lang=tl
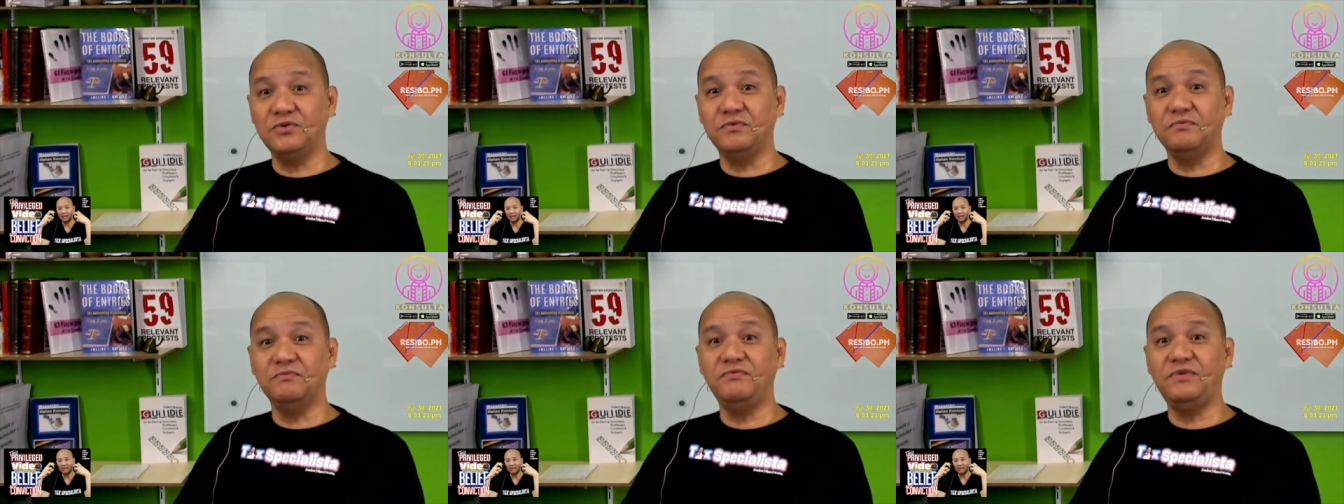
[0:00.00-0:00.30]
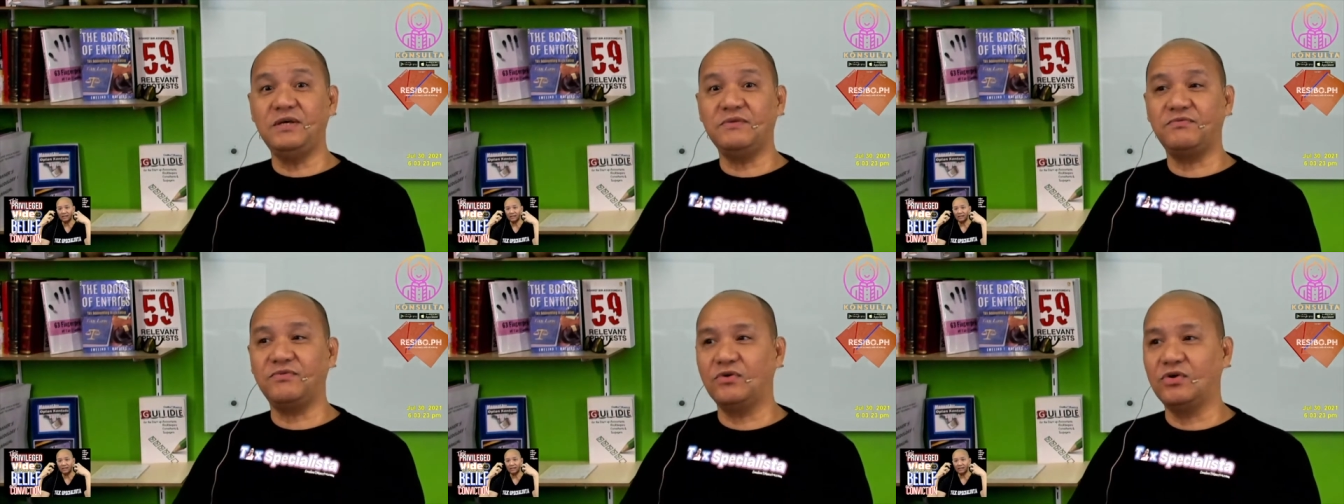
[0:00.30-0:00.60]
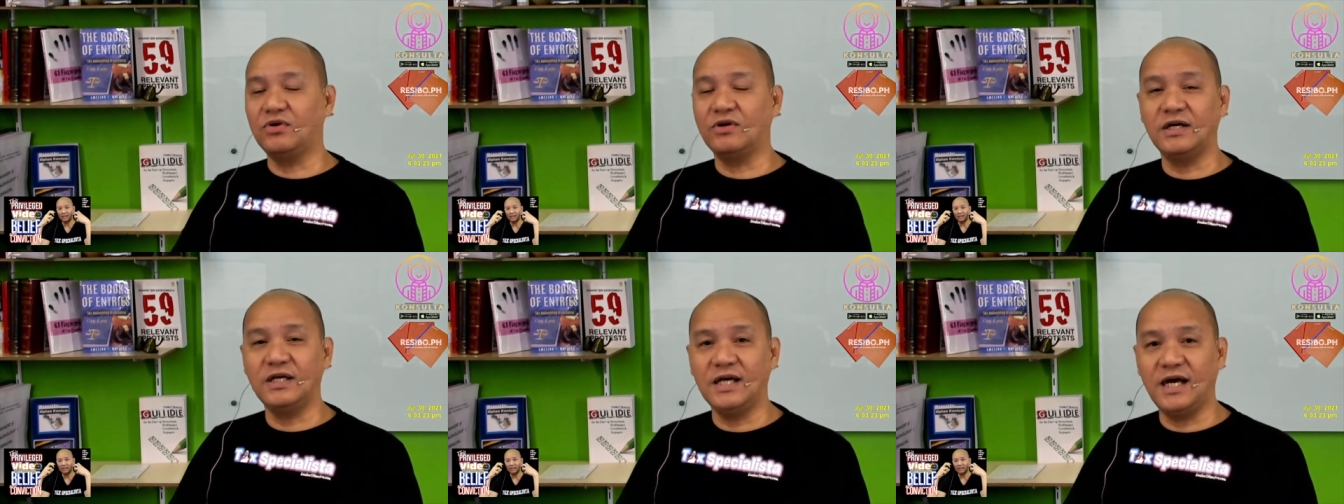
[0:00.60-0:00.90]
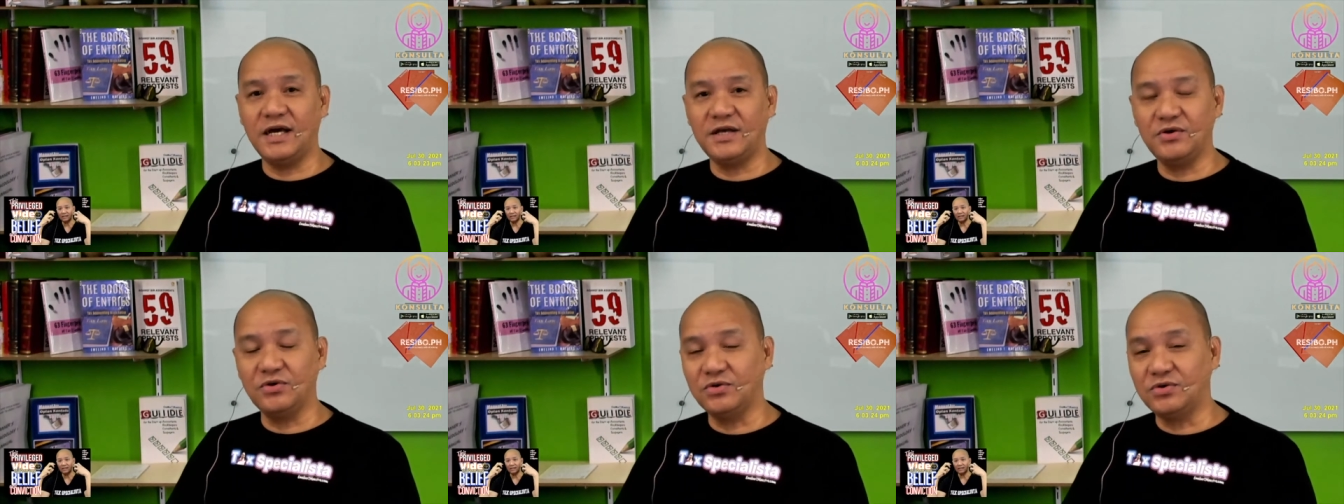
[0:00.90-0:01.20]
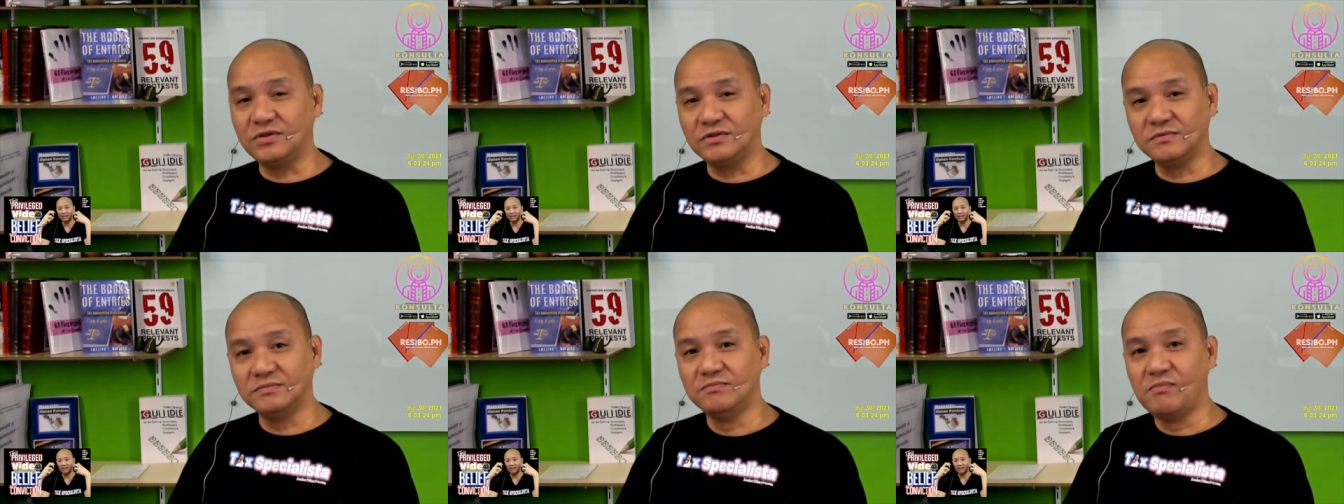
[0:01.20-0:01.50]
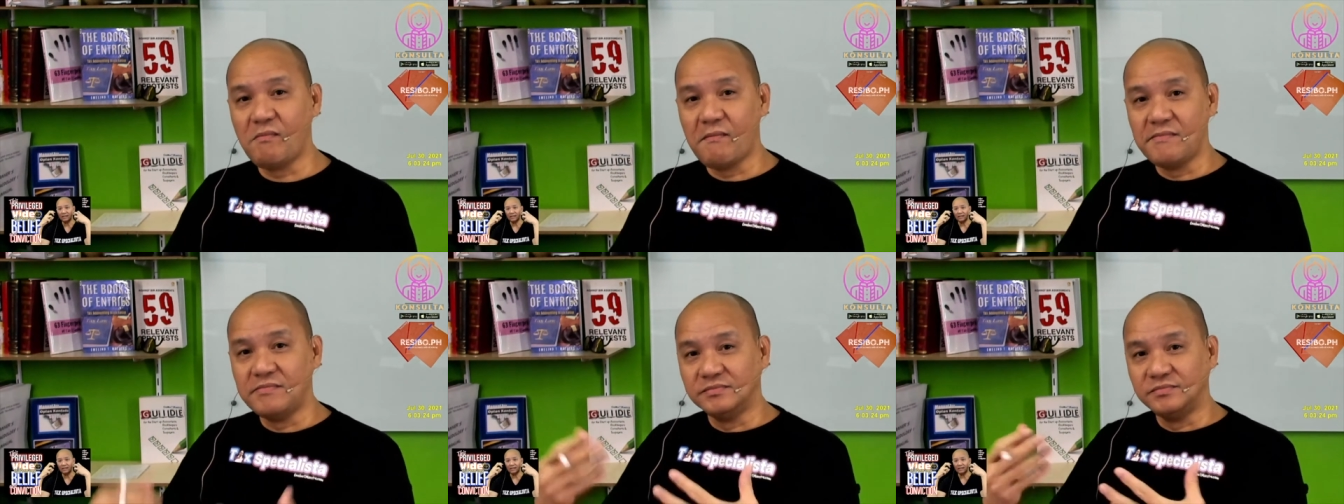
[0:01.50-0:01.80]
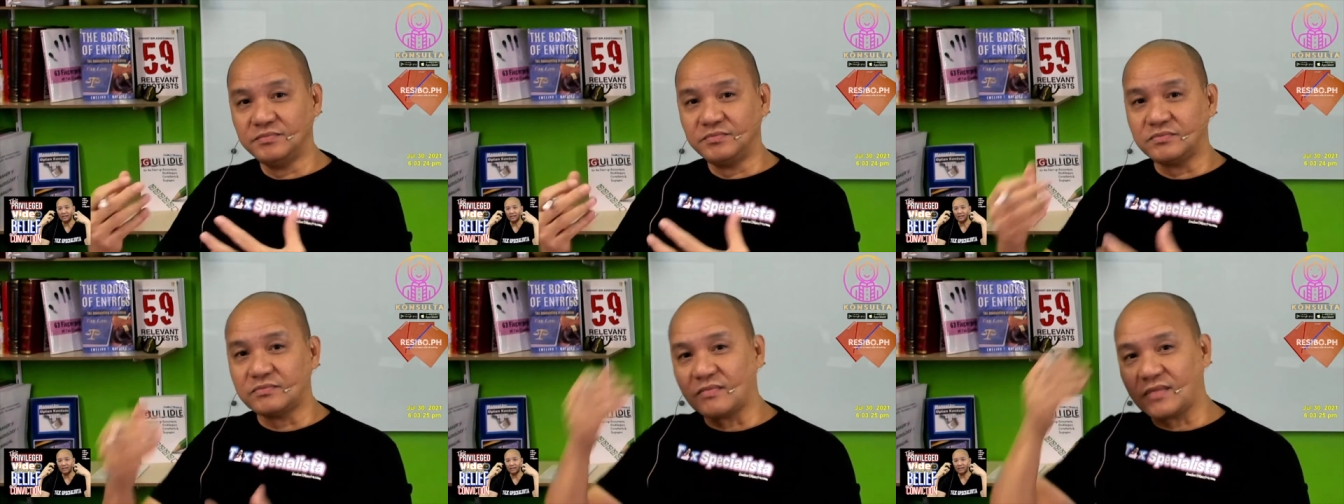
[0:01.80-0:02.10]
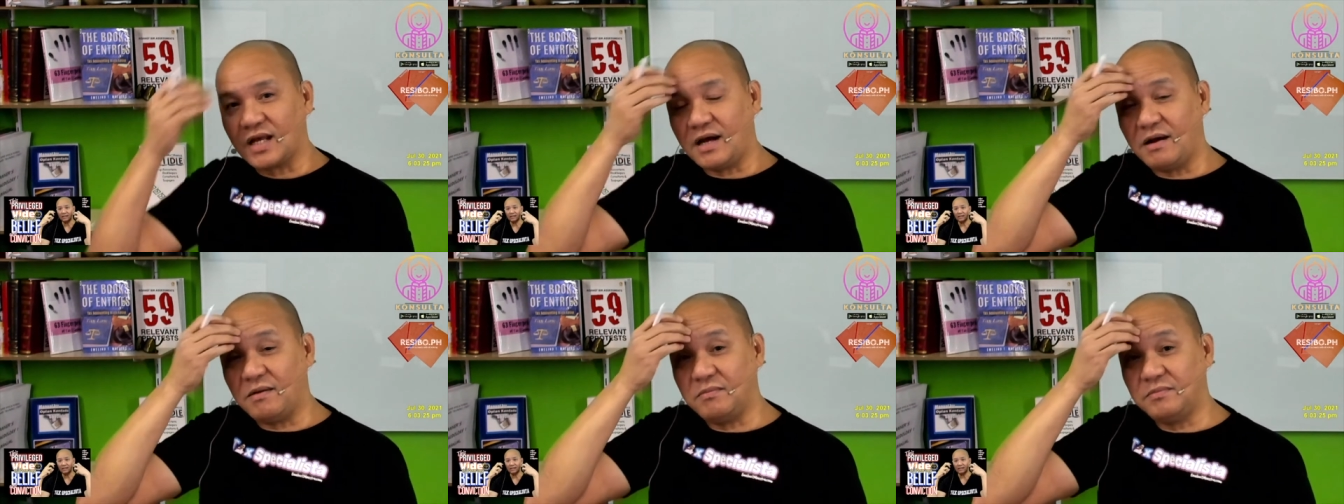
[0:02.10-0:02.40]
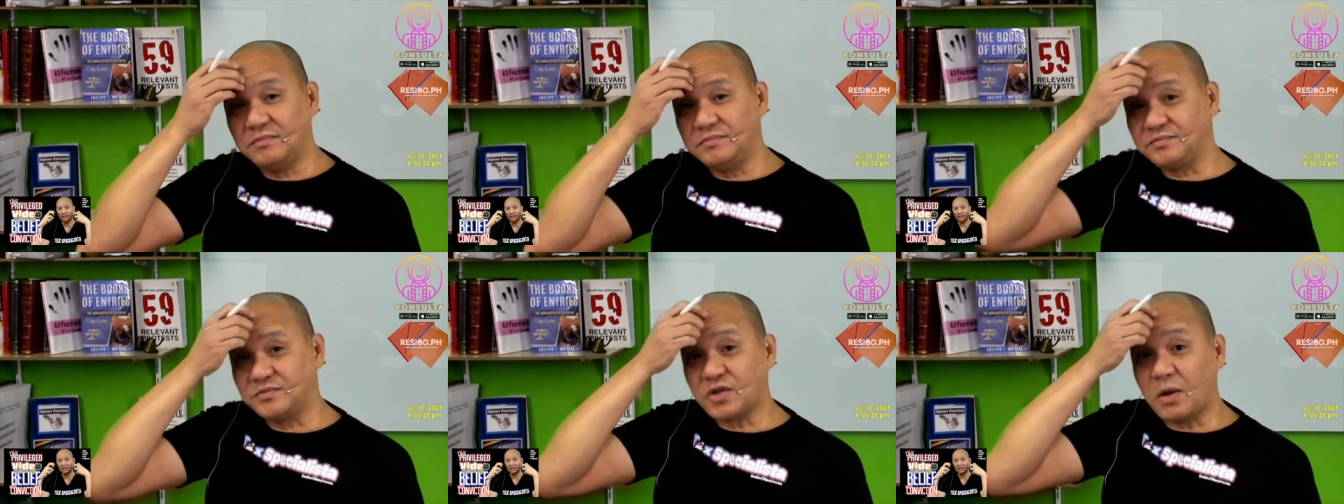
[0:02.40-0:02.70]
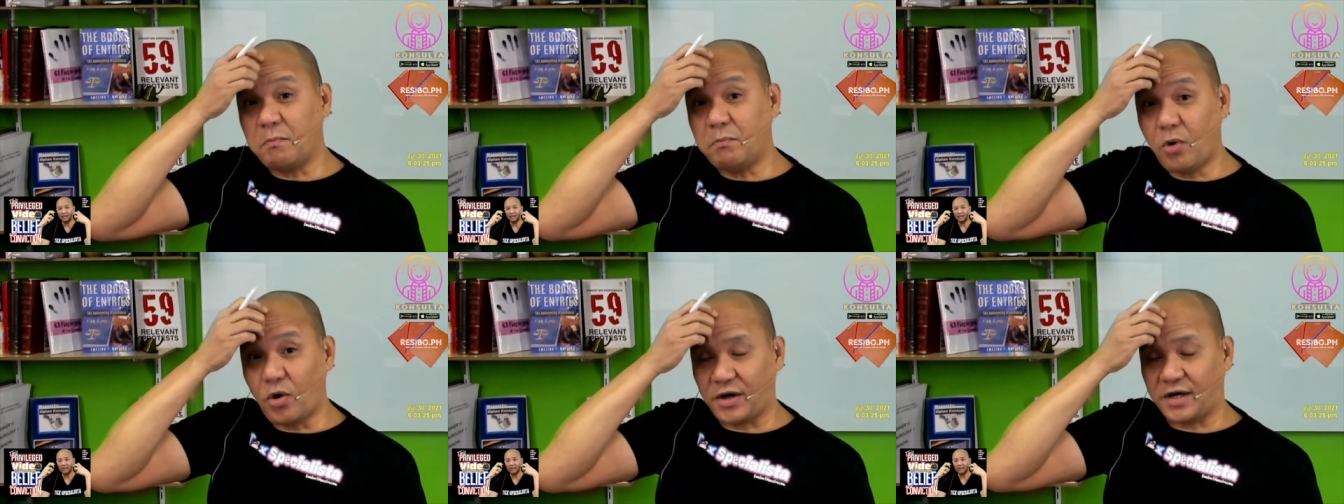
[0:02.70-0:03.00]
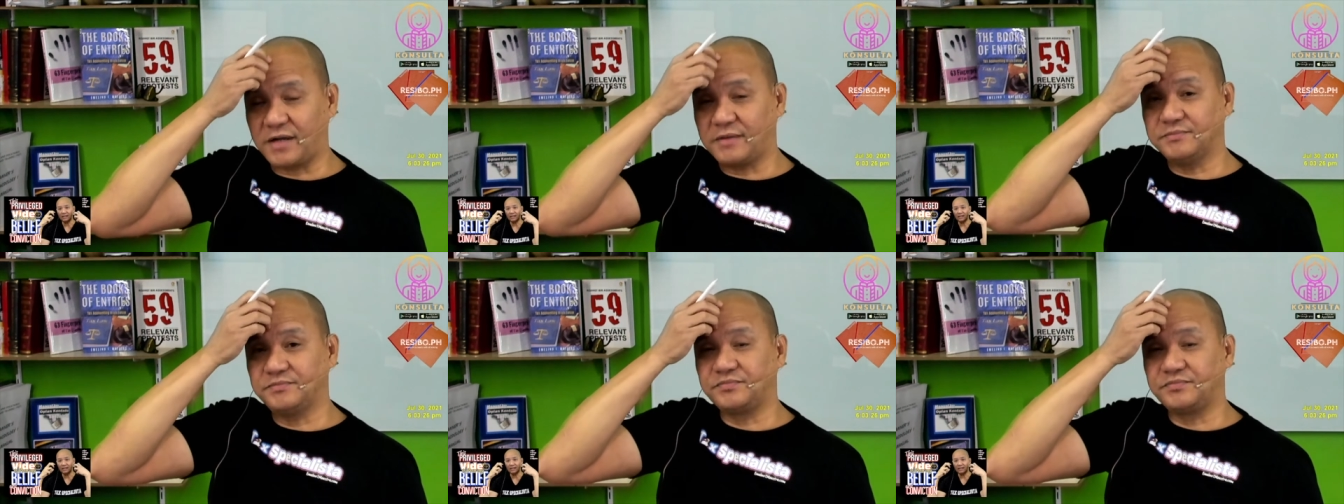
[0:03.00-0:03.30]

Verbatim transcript: yung beef o kaya yung uh, pork,